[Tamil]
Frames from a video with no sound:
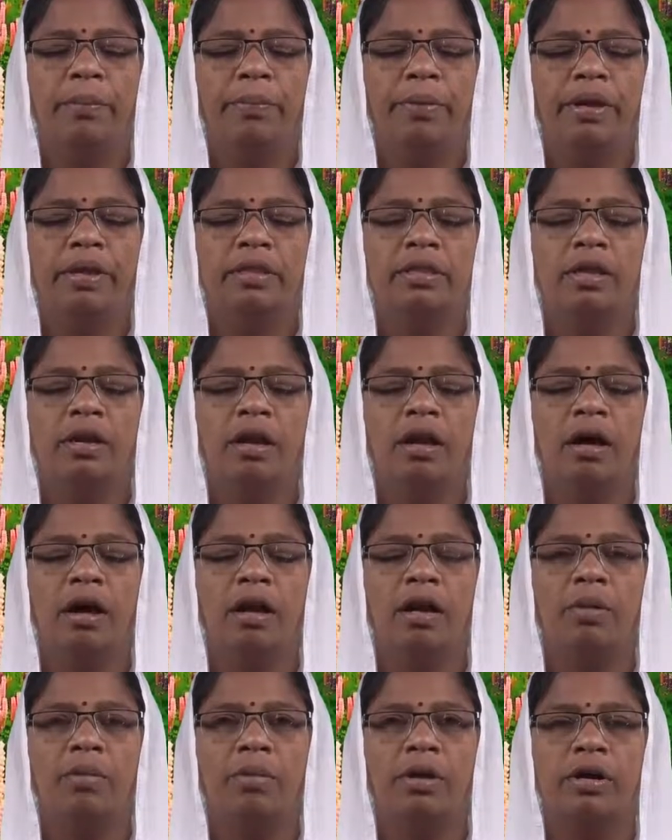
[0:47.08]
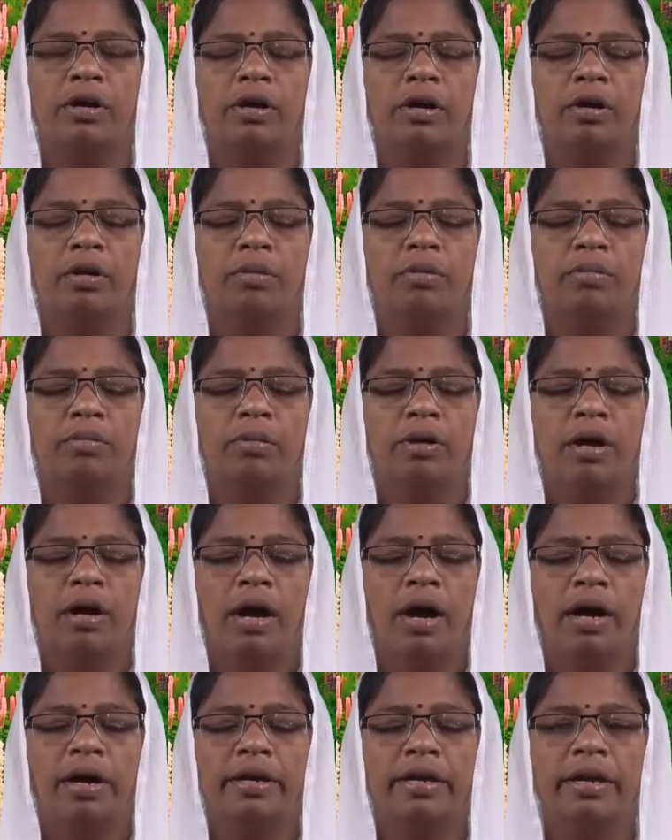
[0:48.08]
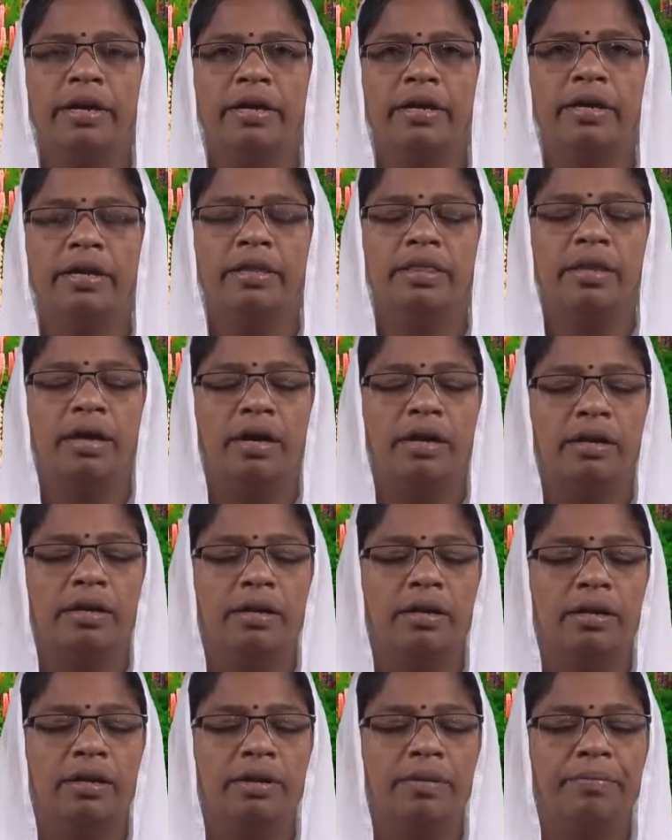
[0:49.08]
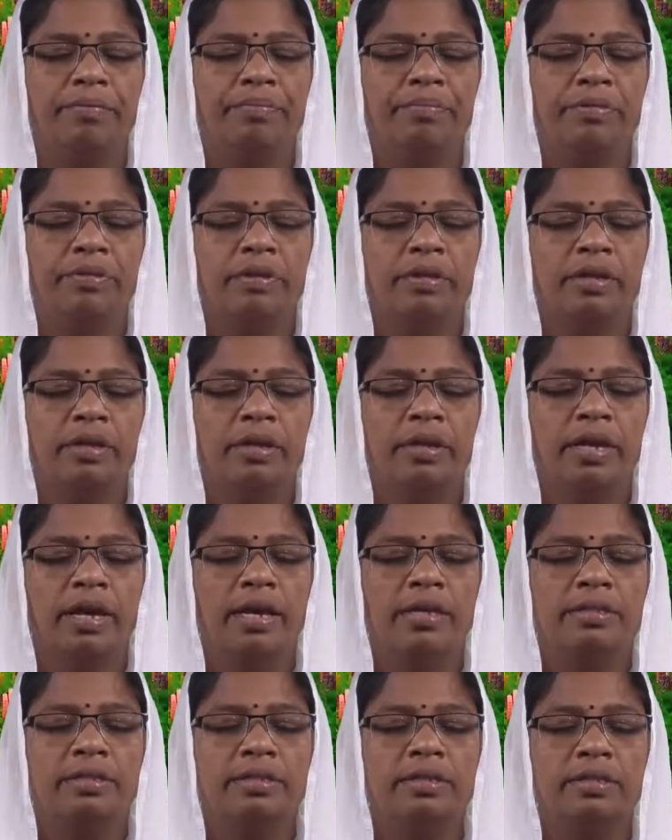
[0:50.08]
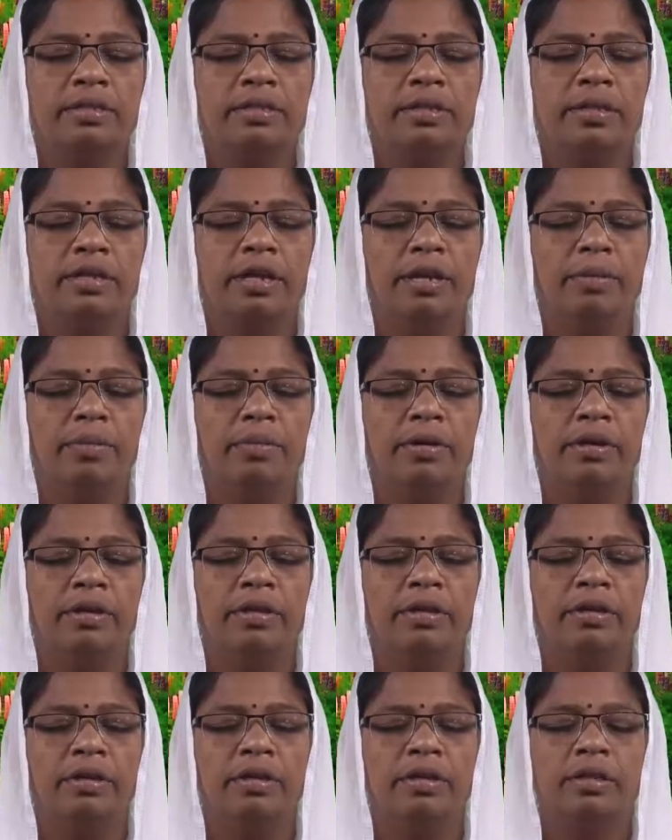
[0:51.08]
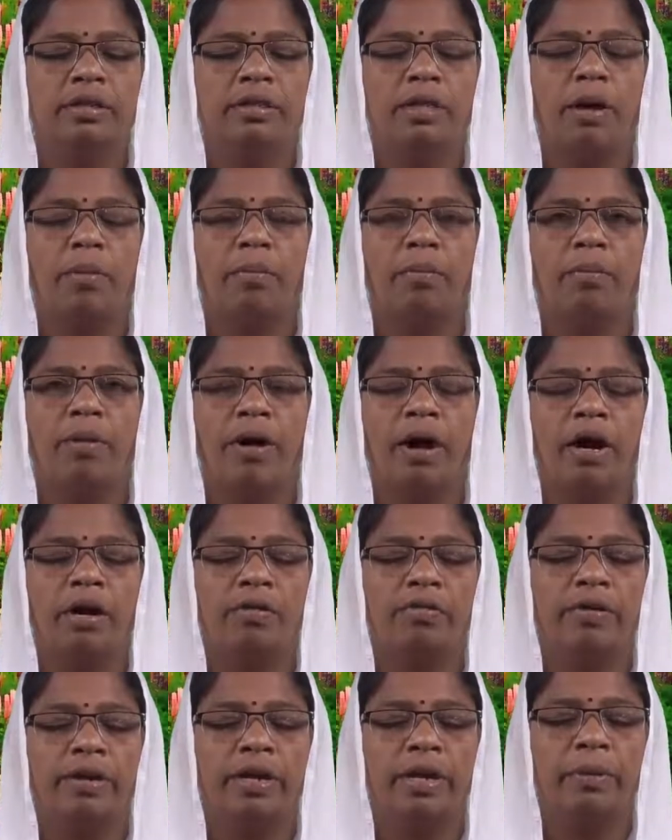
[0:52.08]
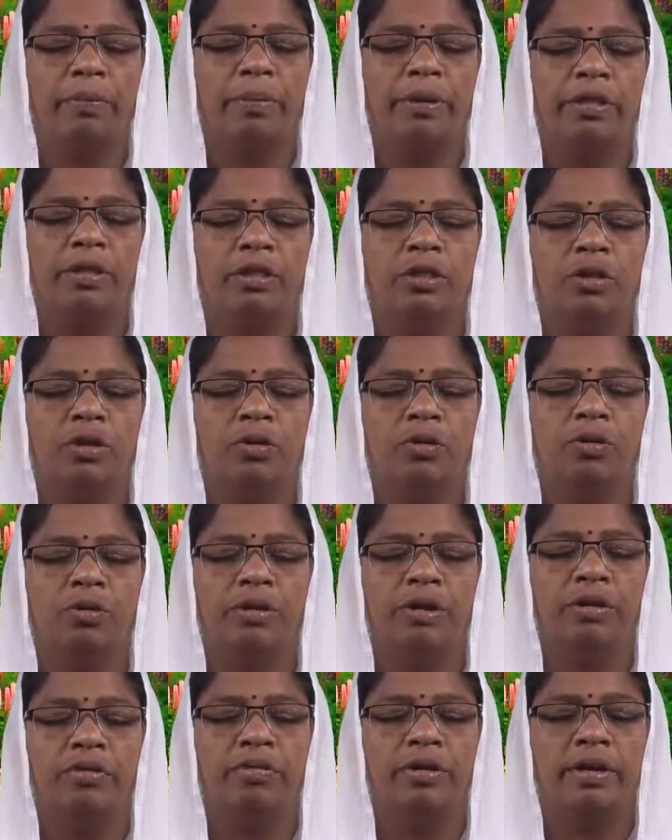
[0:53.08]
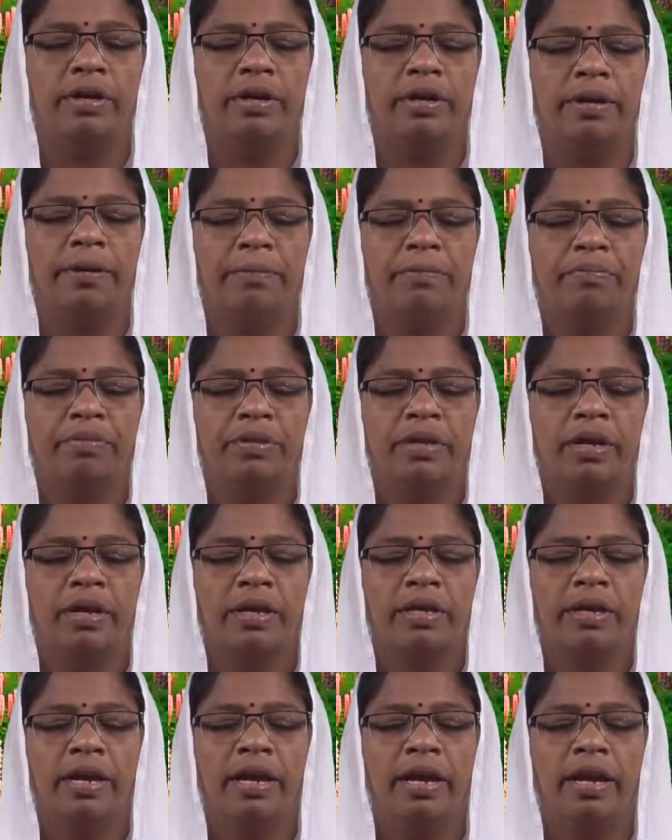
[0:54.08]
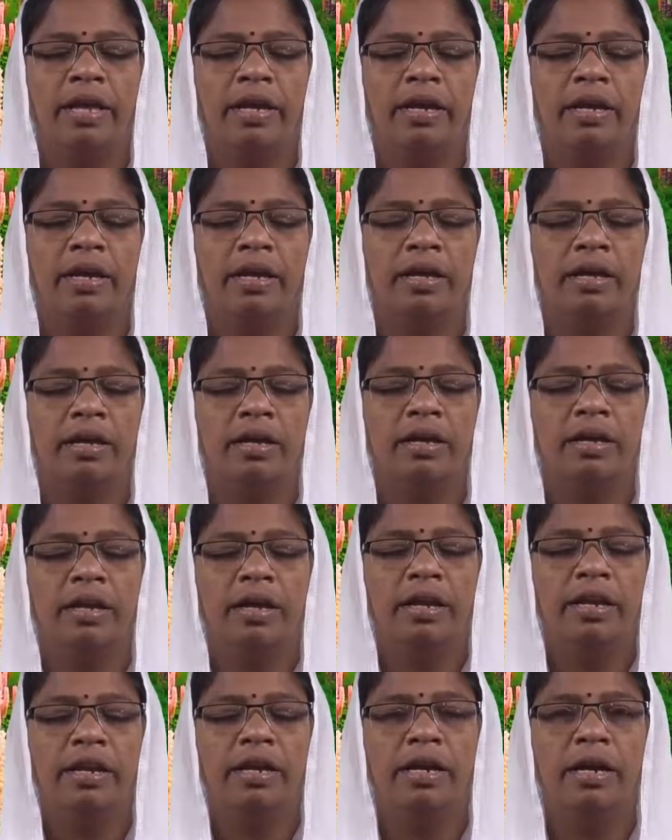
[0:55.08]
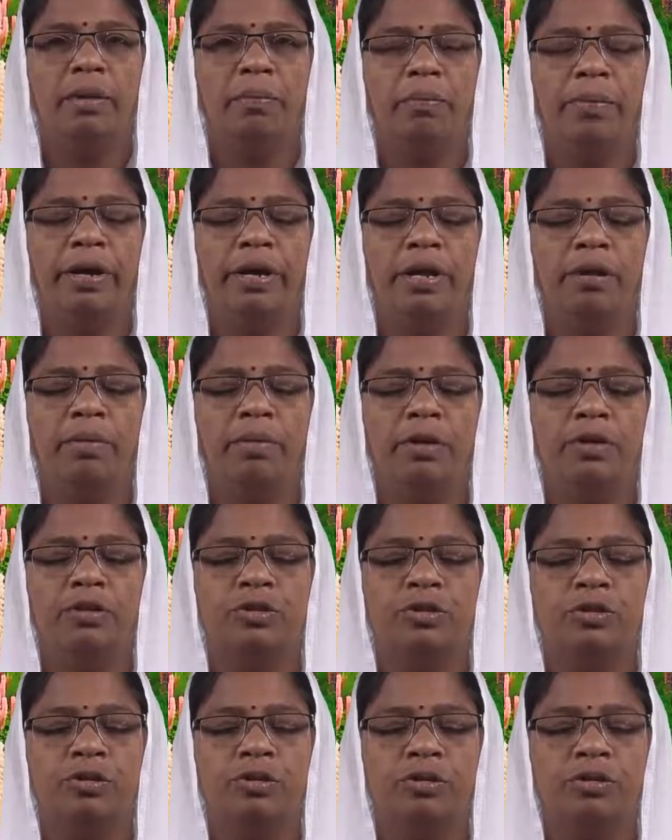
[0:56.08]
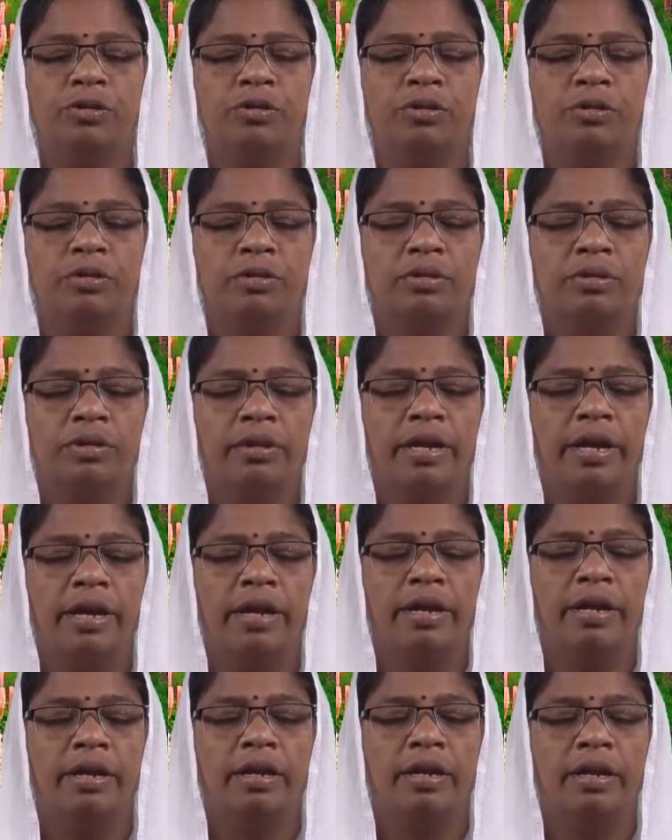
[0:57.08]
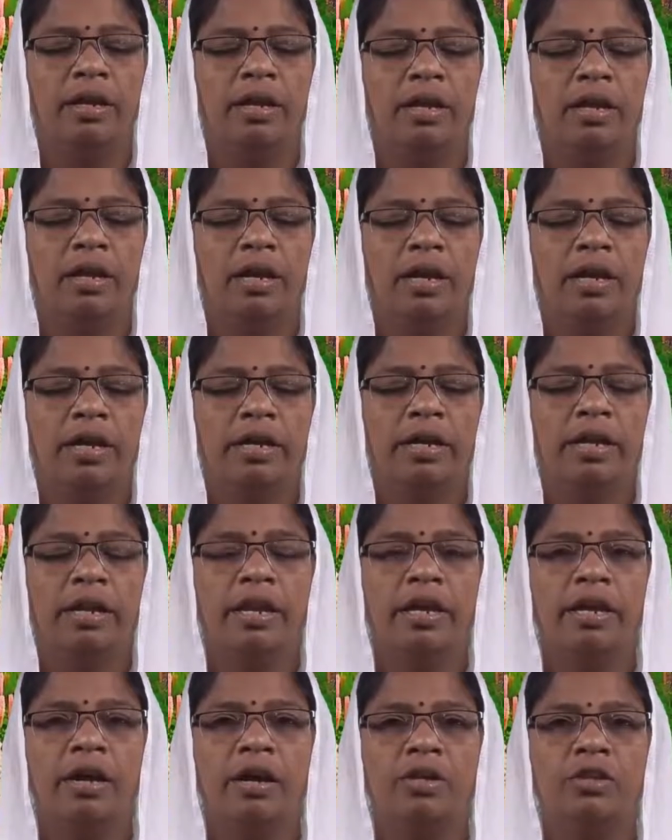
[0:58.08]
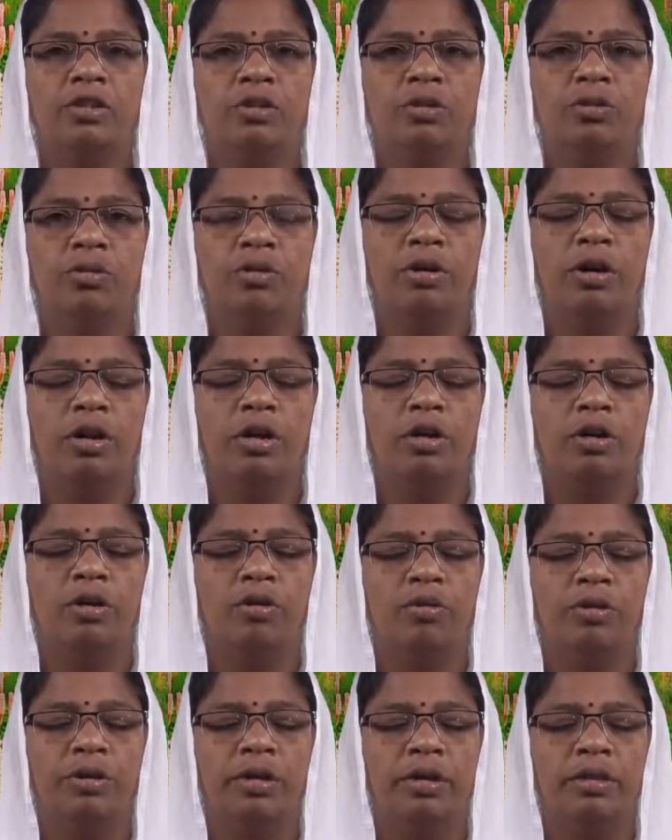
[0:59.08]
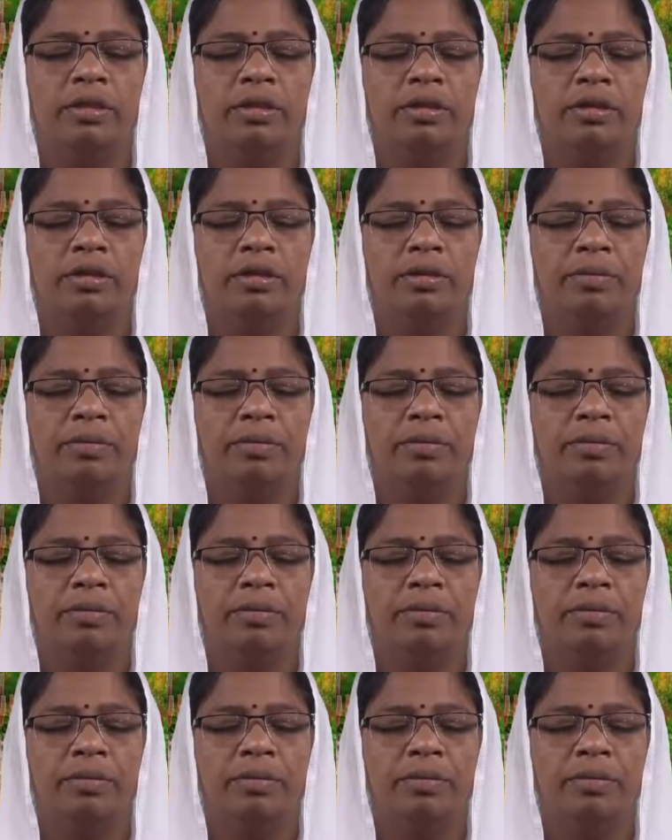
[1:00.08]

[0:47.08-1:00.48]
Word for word: பெருந்திரளான மக்களும் அங்கே இருந்தார்கள் இயேசு சீடர் மீது தம் பார்வையை பதித்து கூறியவை ஏழைகளே நீங்கள் பேர் பெற்றோர் ஏனெனில் இரையாட்சி உங்களுக்கு உரியது